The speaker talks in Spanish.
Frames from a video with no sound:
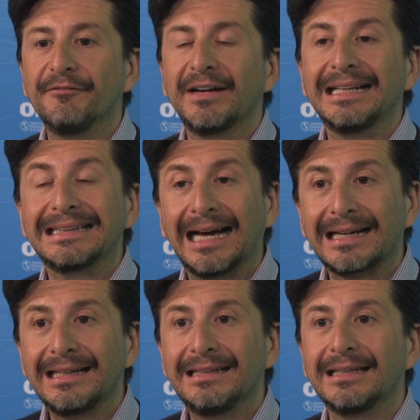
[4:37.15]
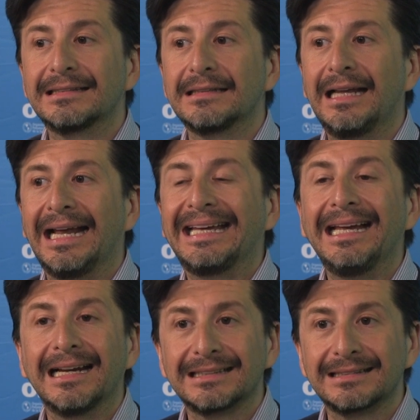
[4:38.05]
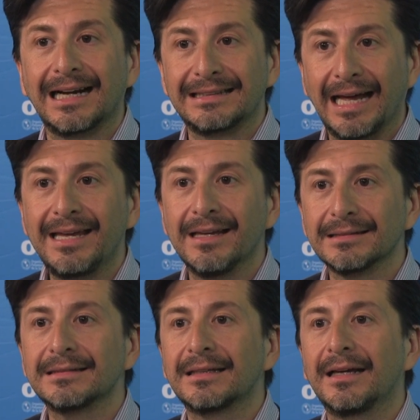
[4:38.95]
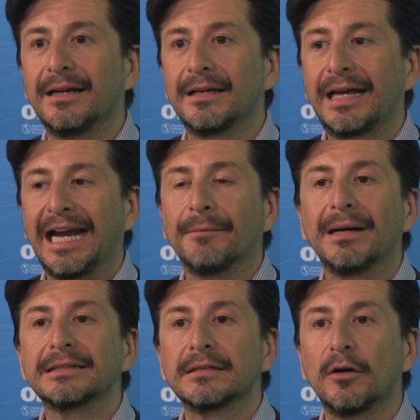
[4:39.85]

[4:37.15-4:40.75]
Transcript: enfrentar y de elegir las estrategias que crea más,